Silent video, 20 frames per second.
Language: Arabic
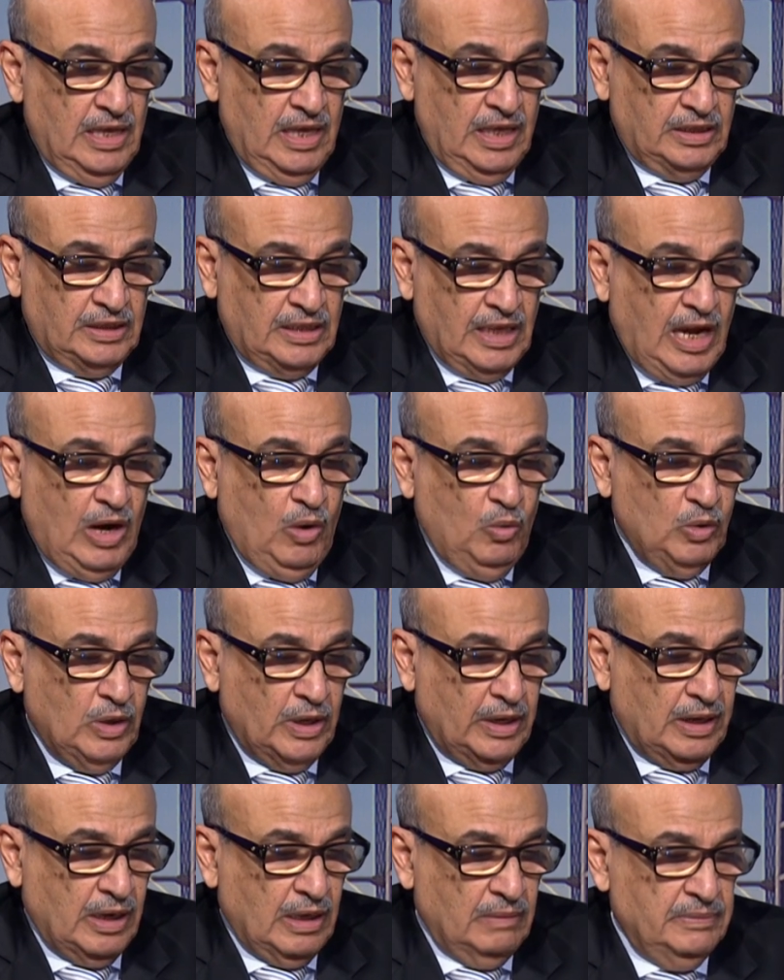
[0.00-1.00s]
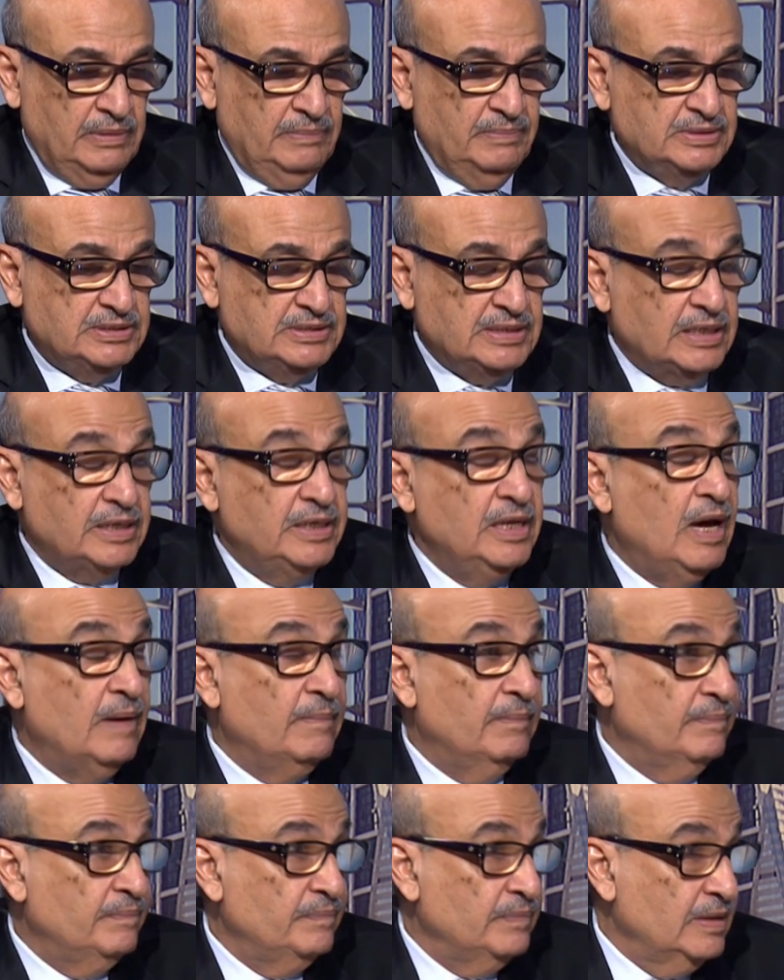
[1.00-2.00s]
التحول الرقمي باستخدام
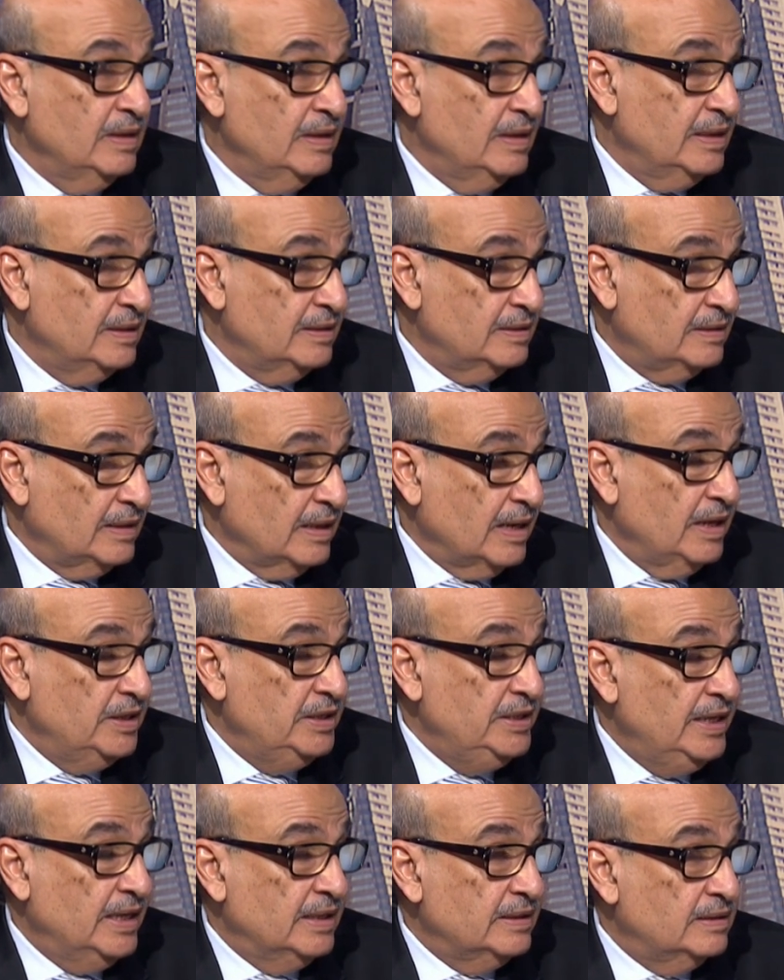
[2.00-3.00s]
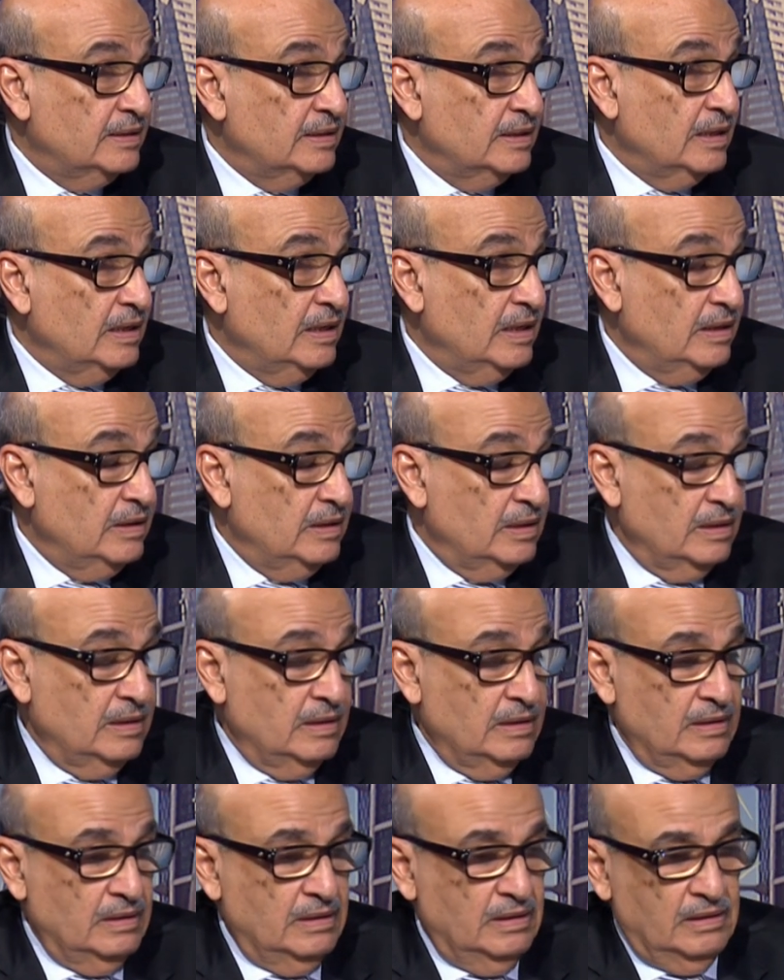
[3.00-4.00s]
تقنية
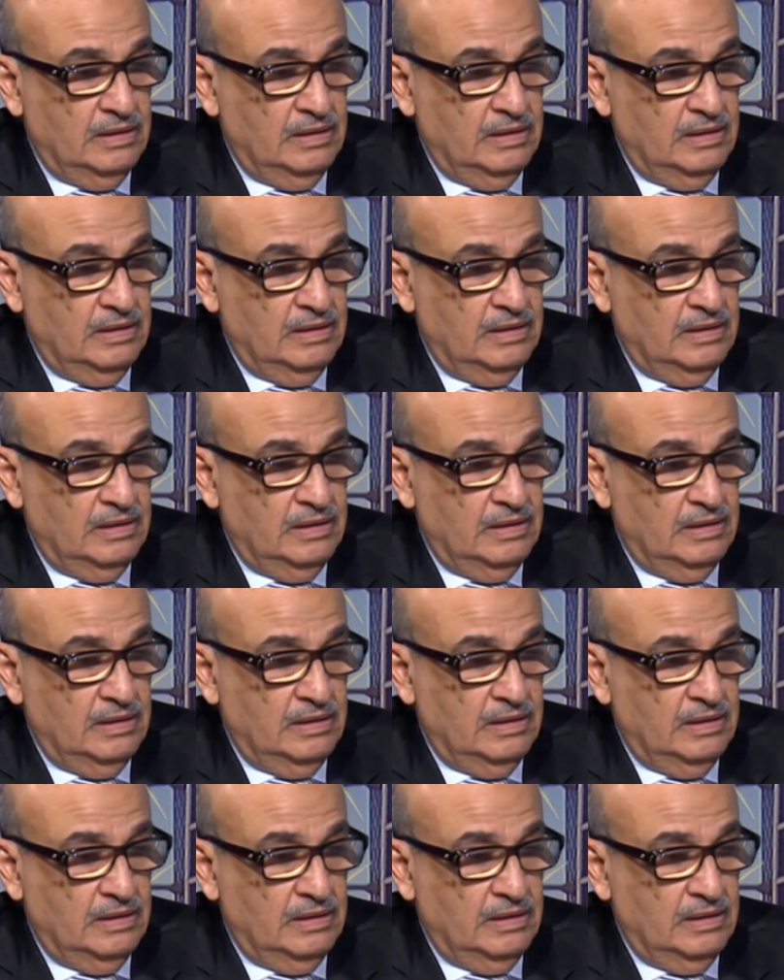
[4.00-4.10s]
آه،